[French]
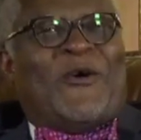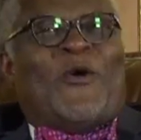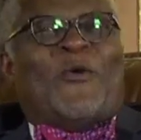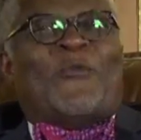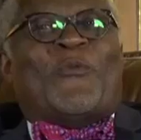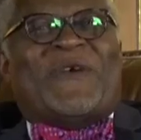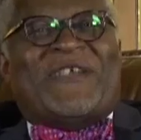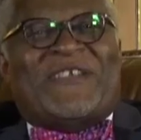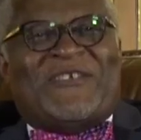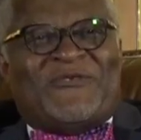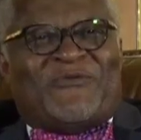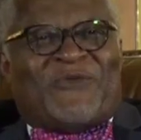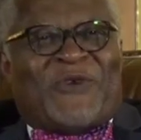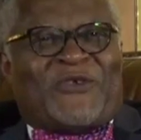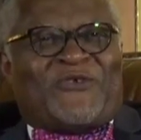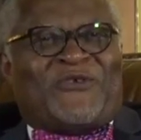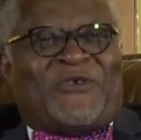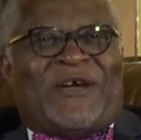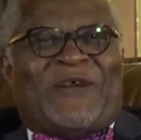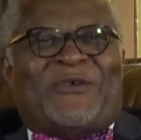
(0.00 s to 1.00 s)
au moins 10
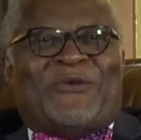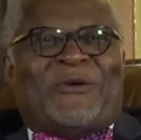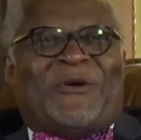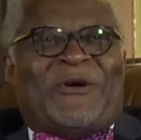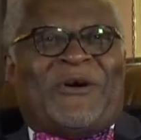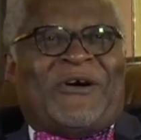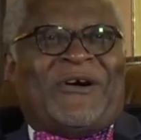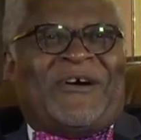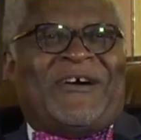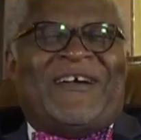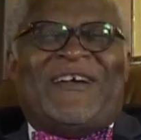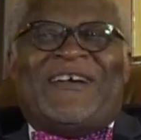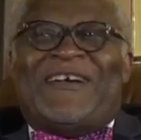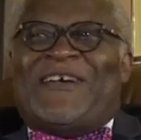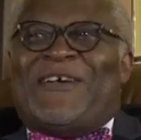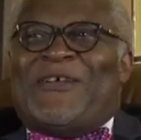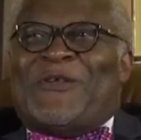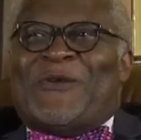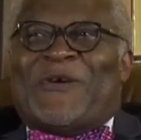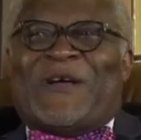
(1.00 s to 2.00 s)
voitures là dehors,
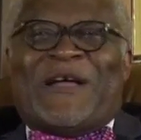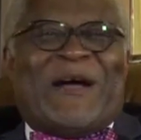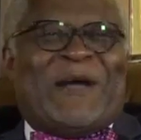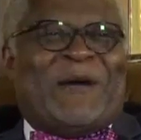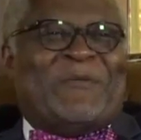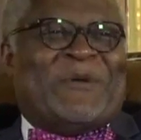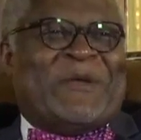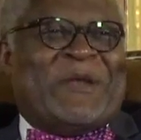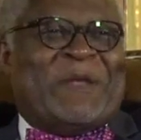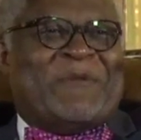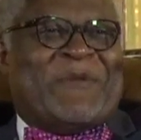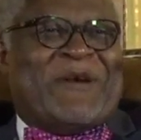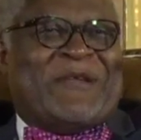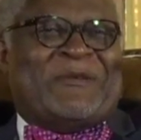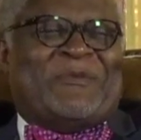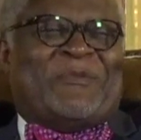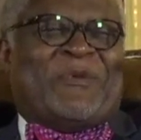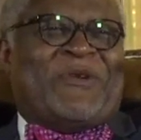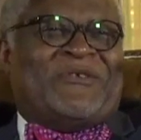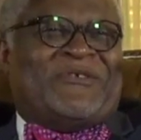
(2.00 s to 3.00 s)
et le gars me demande
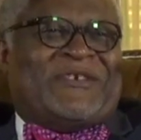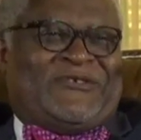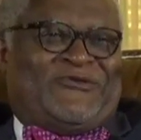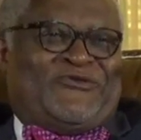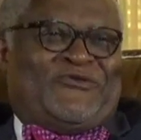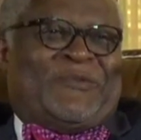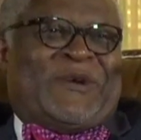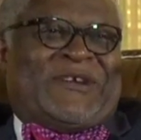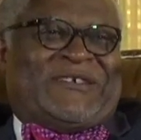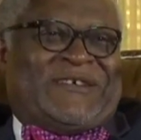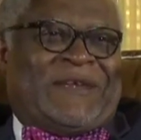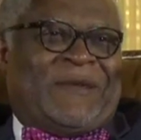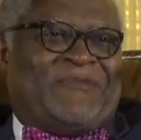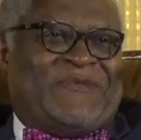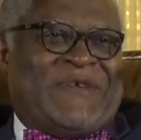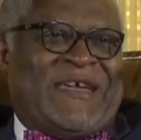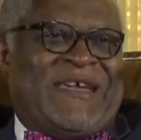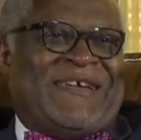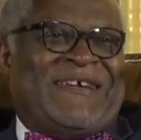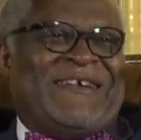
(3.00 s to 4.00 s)
de prendre le taxi de marcher à
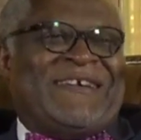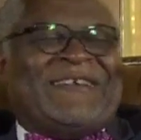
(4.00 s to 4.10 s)
pied.